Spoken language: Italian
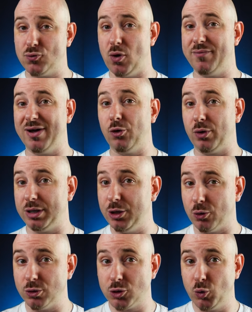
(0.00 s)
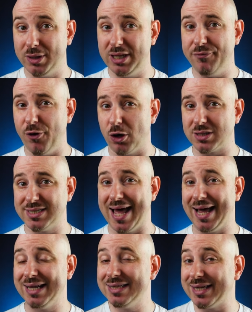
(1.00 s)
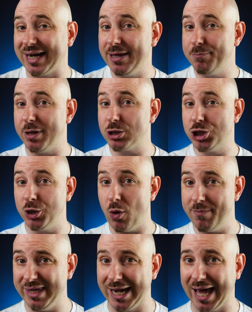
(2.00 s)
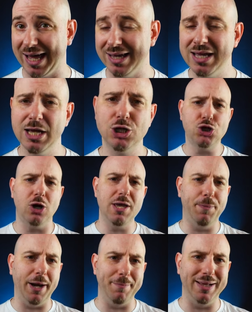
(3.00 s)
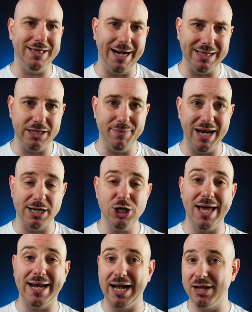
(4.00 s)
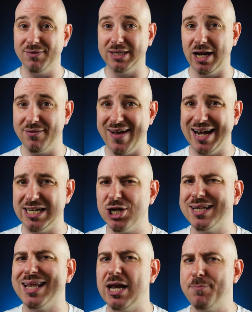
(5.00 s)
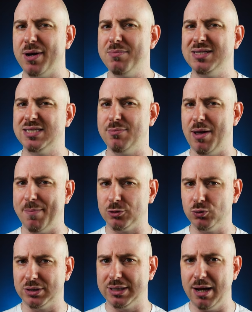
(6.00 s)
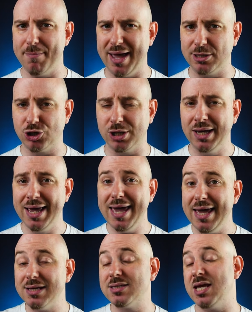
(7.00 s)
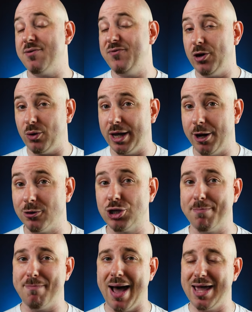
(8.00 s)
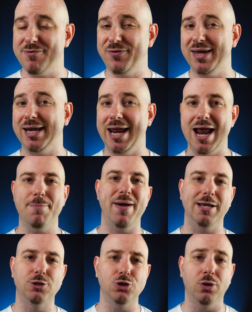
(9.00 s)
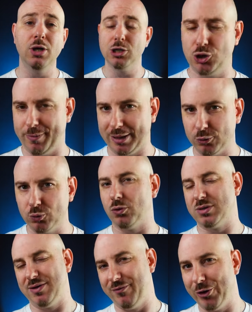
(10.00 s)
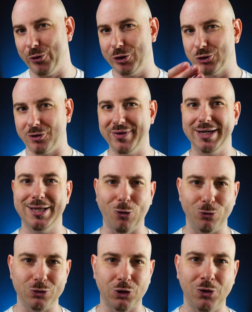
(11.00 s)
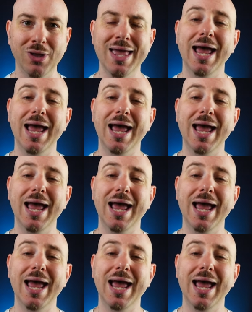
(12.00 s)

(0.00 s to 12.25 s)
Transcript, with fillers: i suoi valori di costo e di forza, 3 per 5000. Ciò gli permetterà di minacciare le vite rivali già dalle primissime battute del match e, se è vero che non c'è mai fine al peggio, soprattutto se ve lo ritroverete contro,